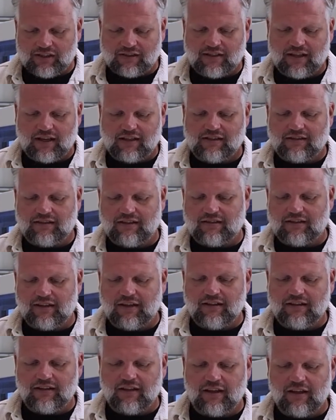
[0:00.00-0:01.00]
Das heißt, Sie
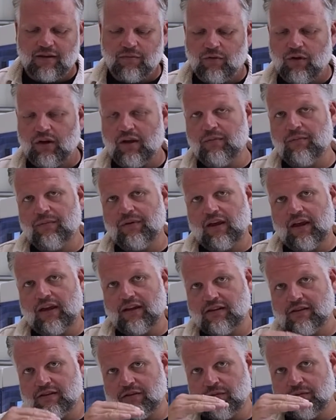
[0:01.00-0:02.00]
sehen hier immer im,
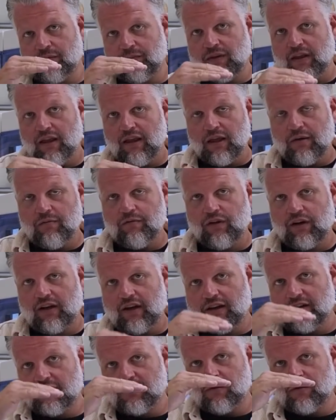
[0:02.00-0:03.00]
Bereich zum, im
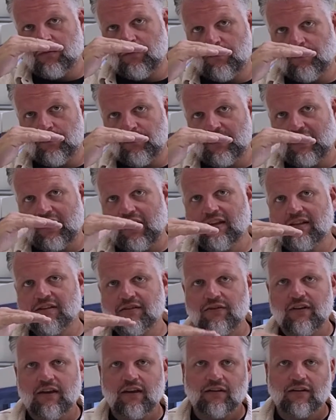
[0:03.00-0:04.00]
Vergleich zum
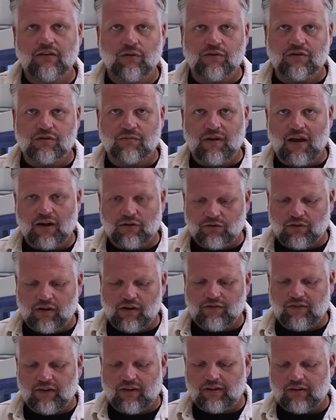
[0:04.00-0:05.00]
Grenzwert und zum
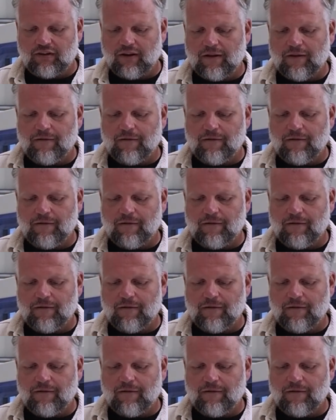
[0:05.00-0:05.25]
aktuellen Wert,